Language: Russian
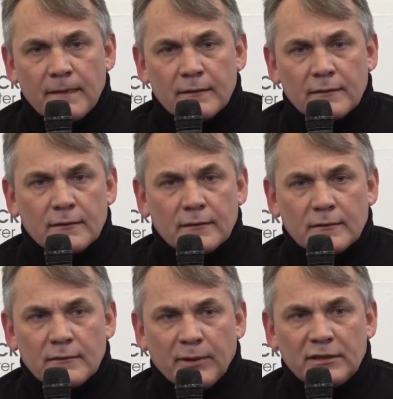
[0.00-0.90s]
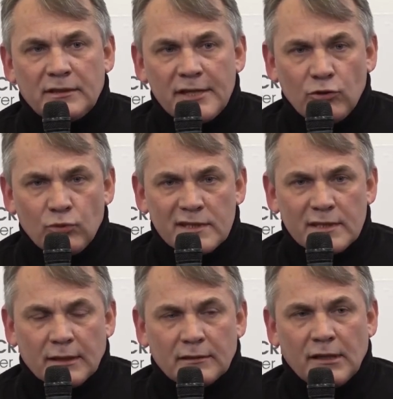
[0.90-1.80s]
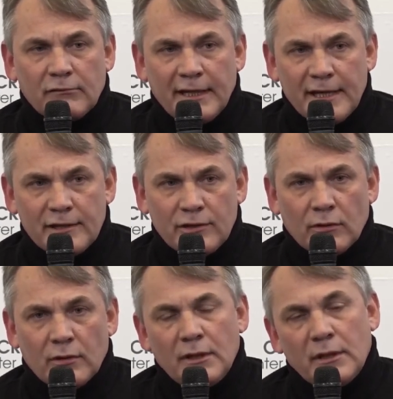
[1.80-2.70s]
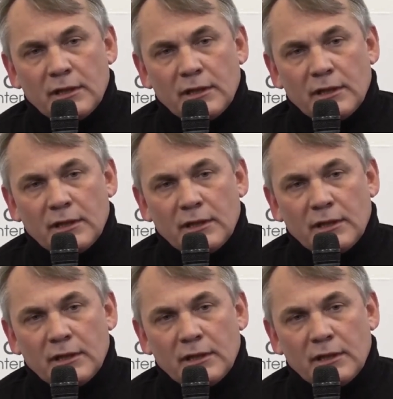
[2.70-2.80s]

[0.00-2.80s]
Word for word: э, поддаются давлению,